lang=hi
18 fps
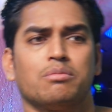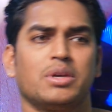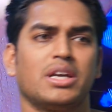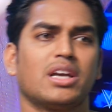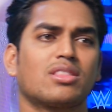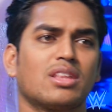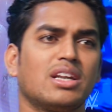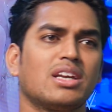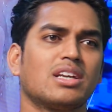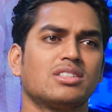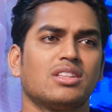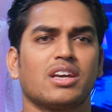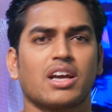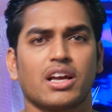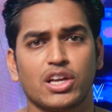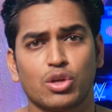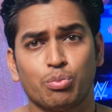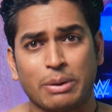एक तरीके से
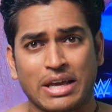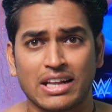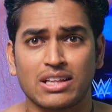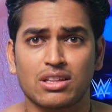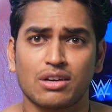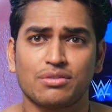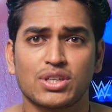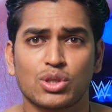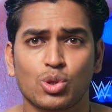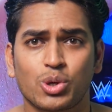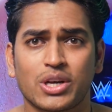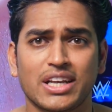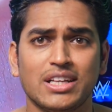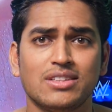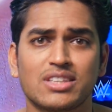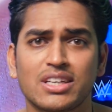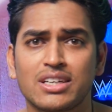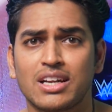देखा जाए मेरे तरफ से तो
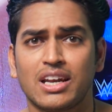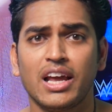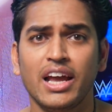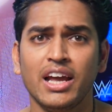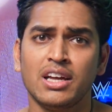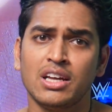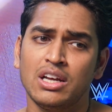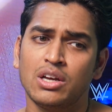ग्रीन सिग्नल है